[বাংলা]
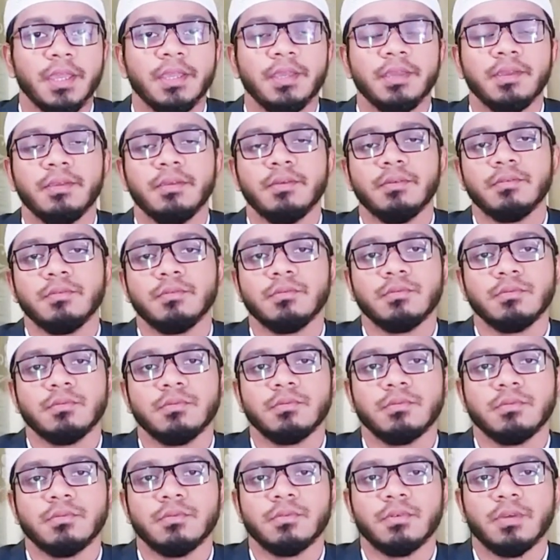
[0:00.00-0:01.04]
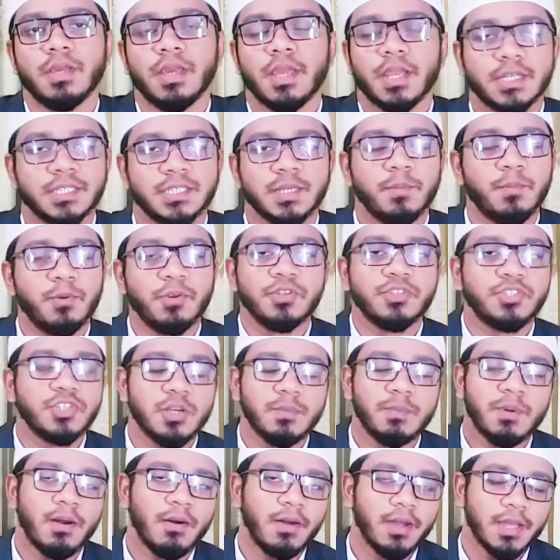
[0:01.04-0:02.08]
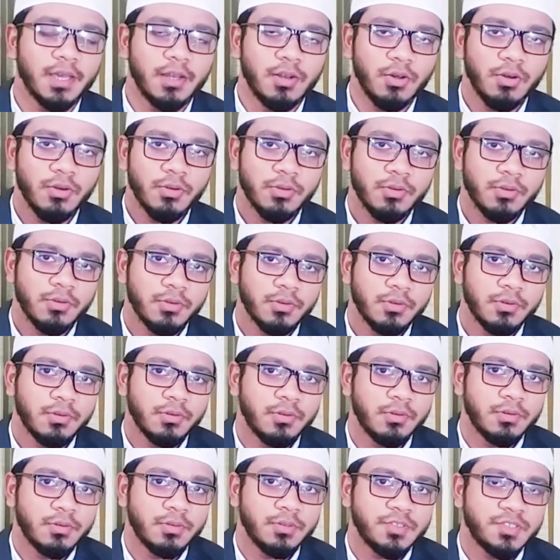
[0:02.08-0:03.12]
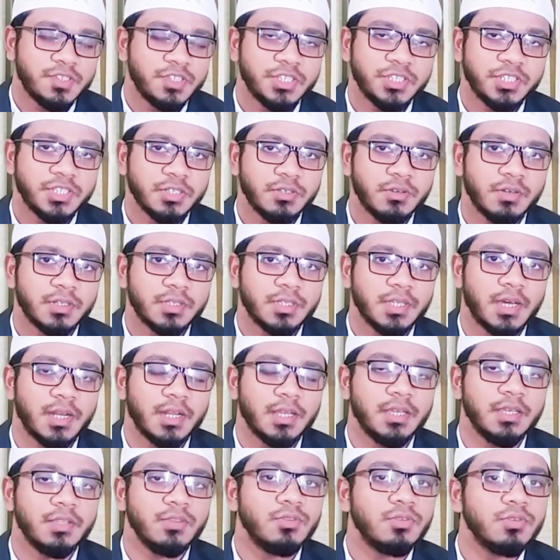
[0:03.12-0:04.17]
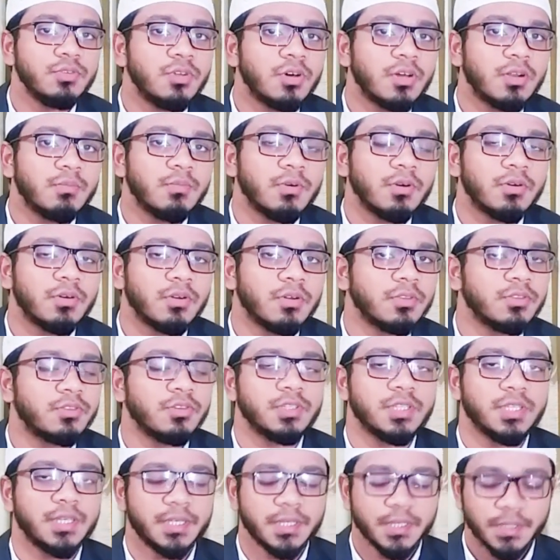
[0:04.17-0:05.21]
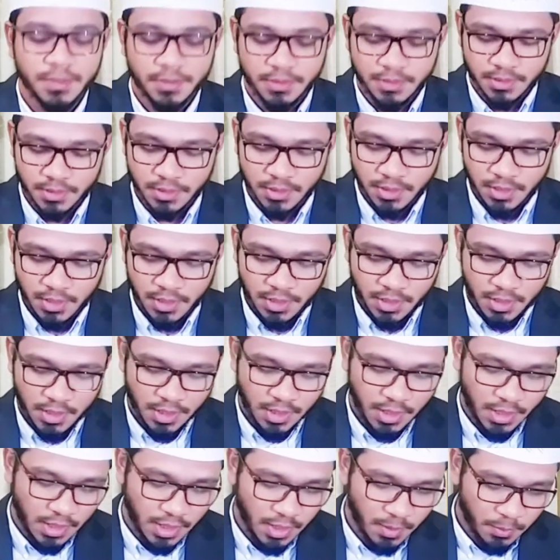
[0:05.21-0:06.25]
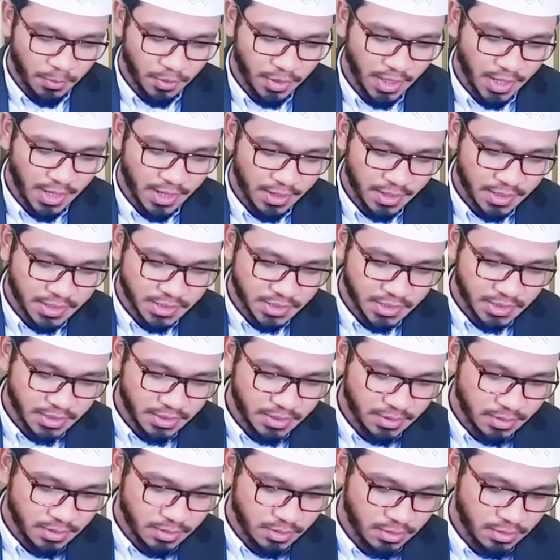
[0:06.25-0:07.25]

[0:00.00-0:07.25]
এই একটা পরিচয় পাওয়া গেল সৃষ্টিকর্তার হিন্দু ধর্ম গ্রন্থ থেকে এরপরে আরেকটি